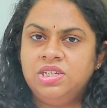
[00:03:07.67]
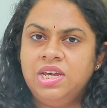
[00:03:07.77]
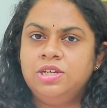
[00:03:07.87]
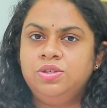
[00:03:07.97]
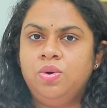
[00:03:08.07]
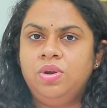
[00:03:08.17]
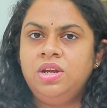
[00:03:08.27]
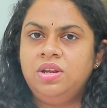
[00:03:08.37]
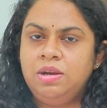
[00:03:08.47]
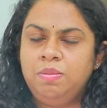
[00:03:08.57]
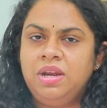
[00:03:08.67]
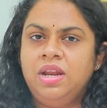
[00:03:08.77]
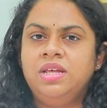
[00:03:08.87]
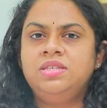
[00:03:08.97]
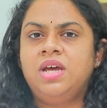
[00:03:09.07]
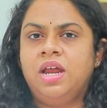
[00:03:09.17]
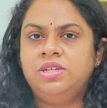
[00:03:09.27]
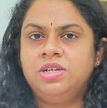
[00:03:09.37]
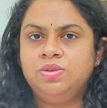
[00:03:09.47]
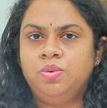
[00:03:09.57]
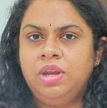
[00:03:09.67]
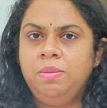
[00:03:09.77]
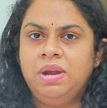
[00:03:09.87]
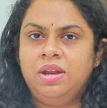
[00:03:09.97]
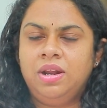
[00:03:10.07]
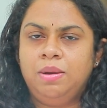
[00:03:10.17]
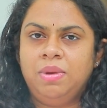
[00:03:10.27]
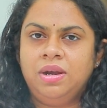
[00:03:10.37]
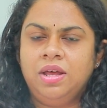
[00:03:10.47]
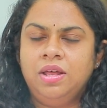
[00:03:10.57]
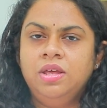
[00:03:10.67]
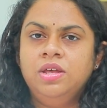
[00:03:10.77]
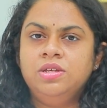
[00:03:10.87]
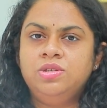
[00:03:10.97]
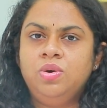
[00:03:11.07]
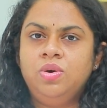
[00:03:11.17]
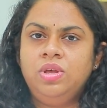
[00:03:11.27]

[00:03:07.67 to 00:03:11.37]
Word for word: చేసుకొని ట్రీట్మెంట్ అనేది స్టార్ట్ చేసుకుంటే బెటర్ అనమాట అనమాట సో